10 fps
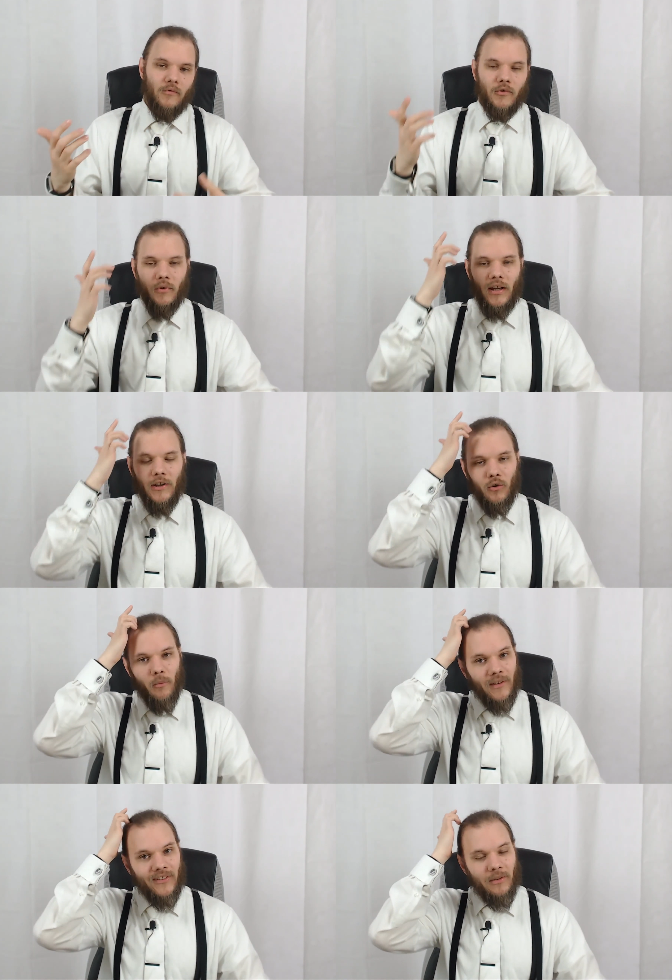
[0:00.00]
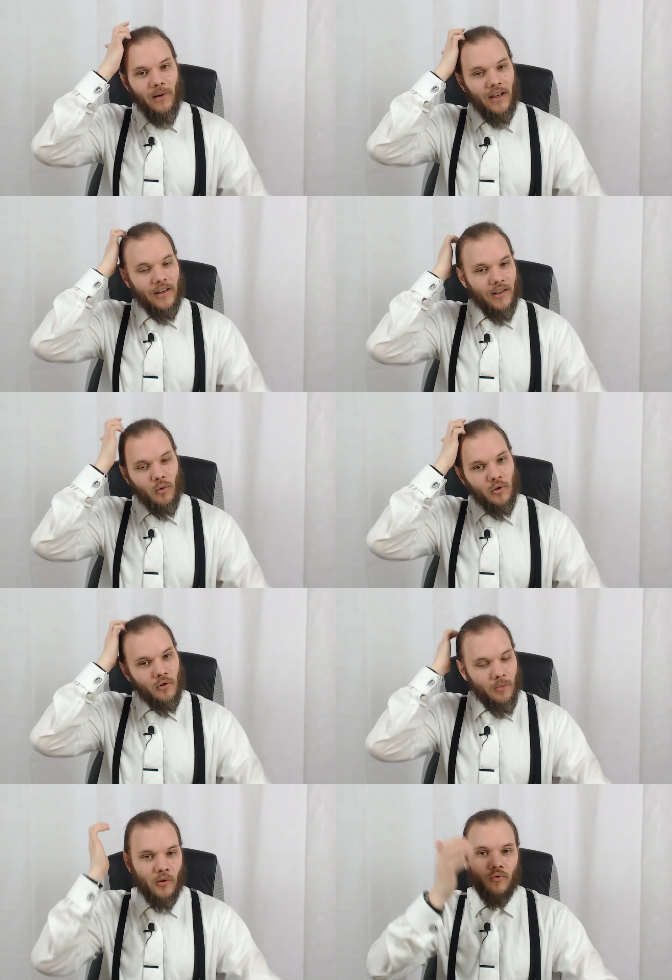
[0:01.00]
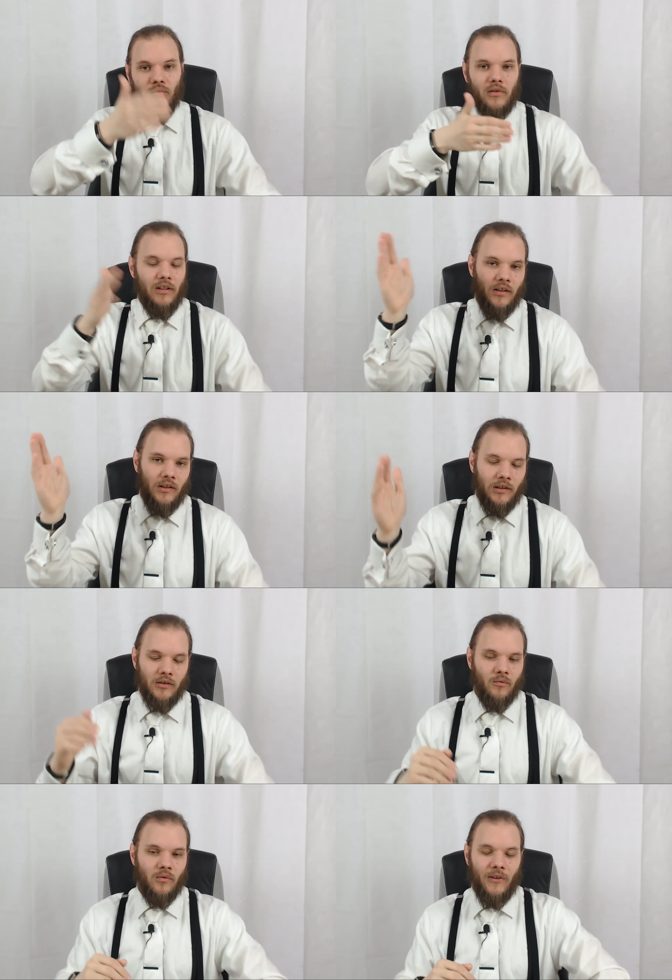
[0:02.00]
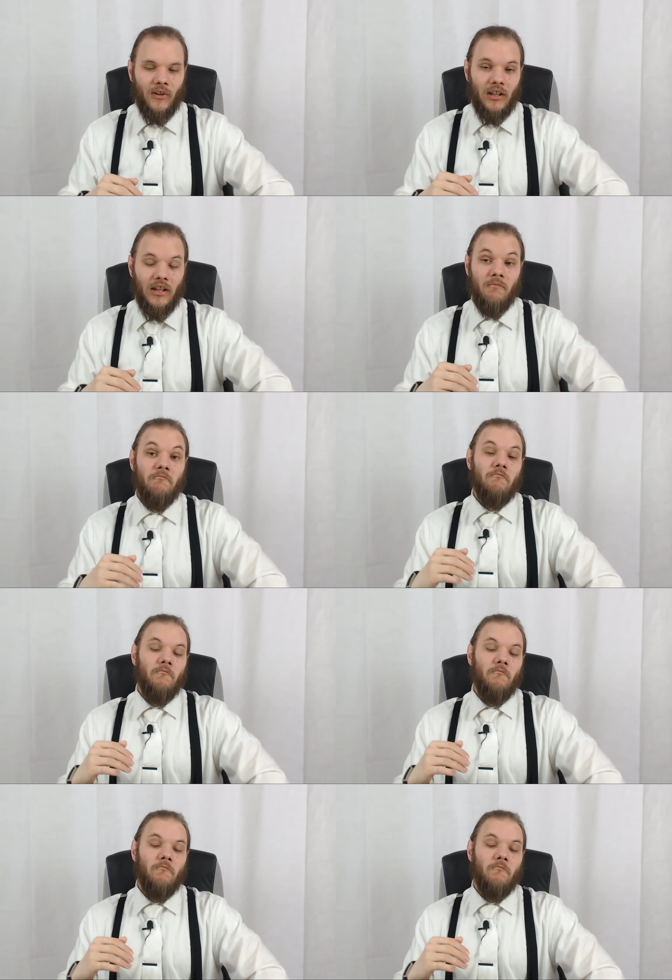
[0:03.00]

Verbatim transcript: qu'ils restent pas séparés l'un l'autre pendant toute la, toute la série.